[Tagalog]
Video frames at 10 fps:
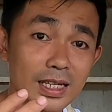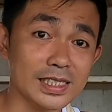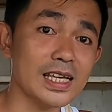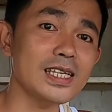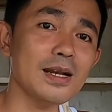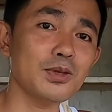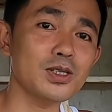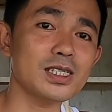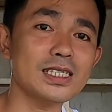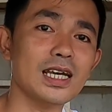
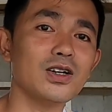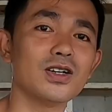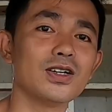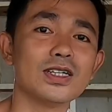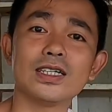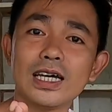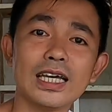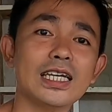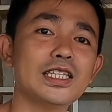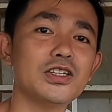Nagse-self-toss kasi ako.
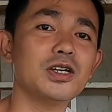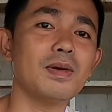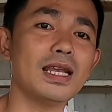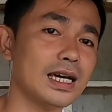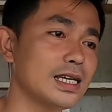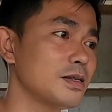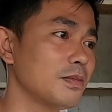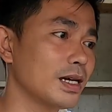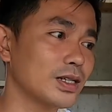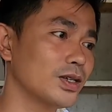Nakikita nyo naman lagi sa
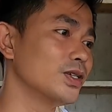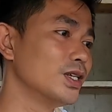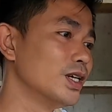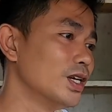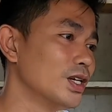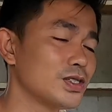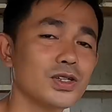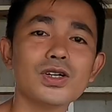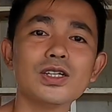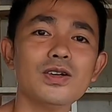vlog ko.
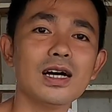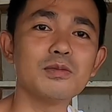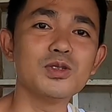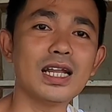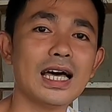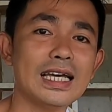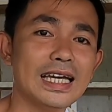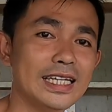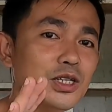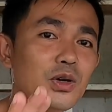So, ganun lang muna.
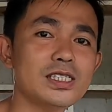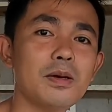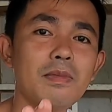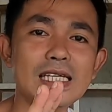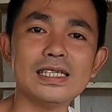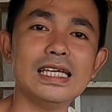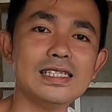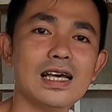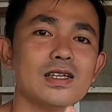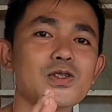Hindi ko kasi
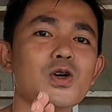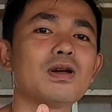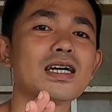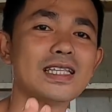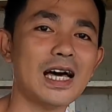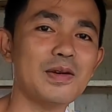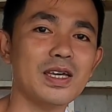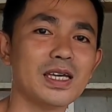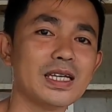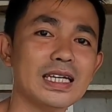maisa-isa sa sobrang
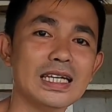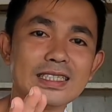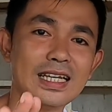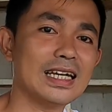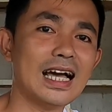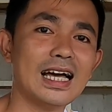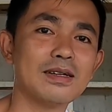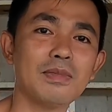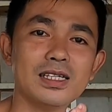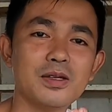dami.
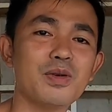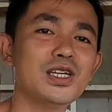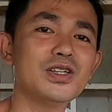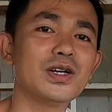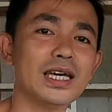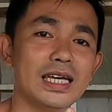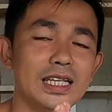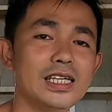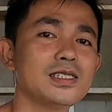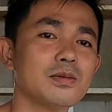Talaga. Baka sabihin nyo, eh,
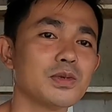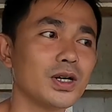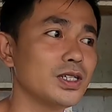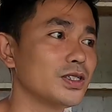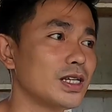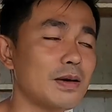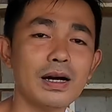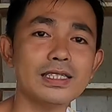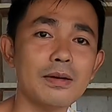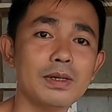ini-snub ko kayo.
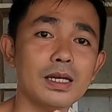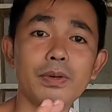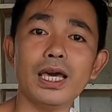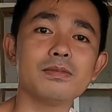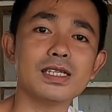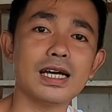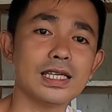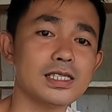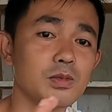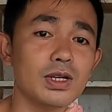Napakadami nag-PM sa
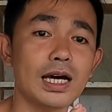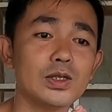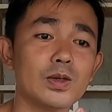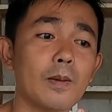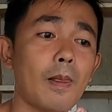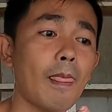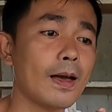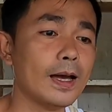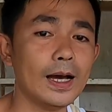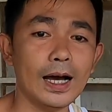atin simula nung
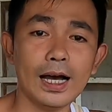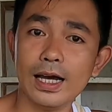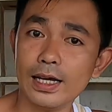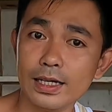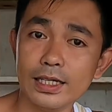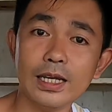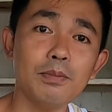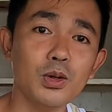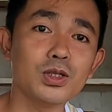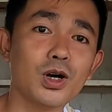uh, uh,
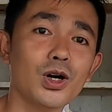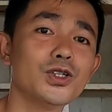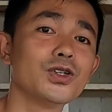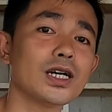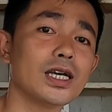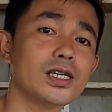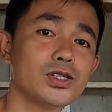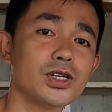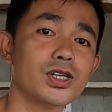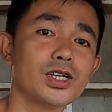in-upload ko yung kay
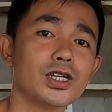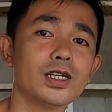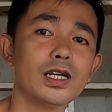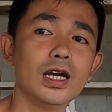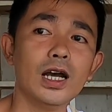Sir